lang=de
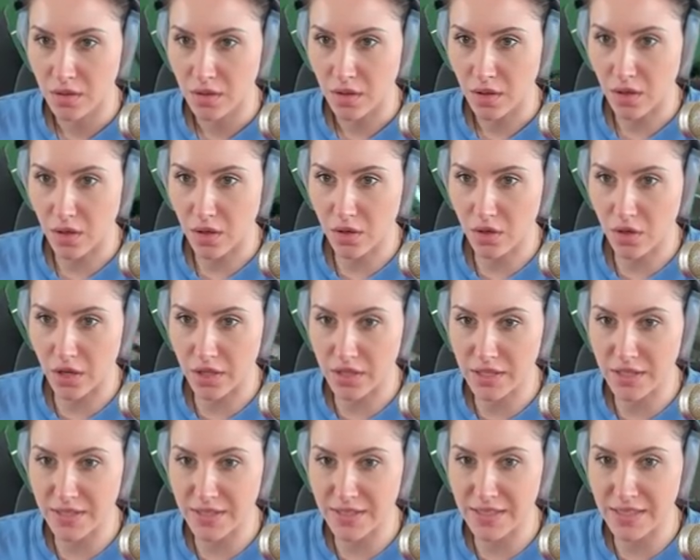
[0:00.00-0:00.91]
Oh
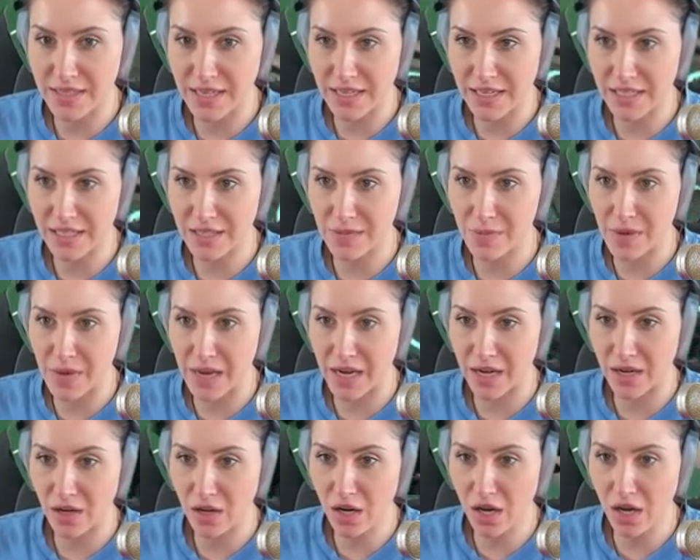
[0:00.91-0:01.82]
Gott, hier ist nichts
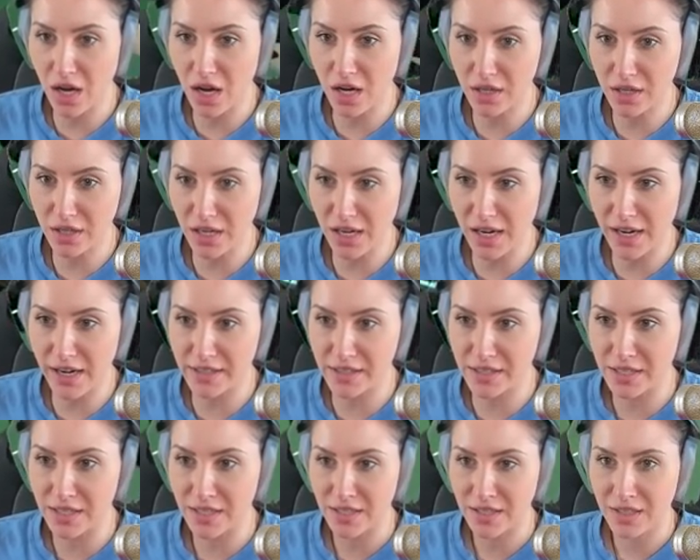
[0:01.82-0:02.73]
mehr. Oh
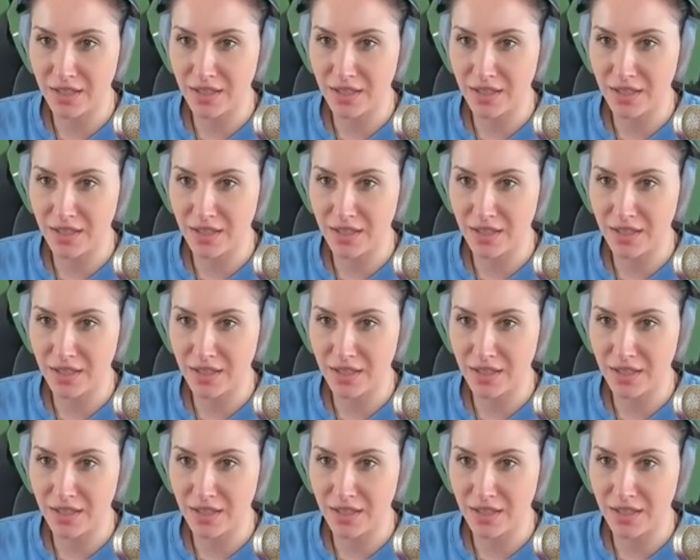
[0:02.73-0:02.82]
Gott.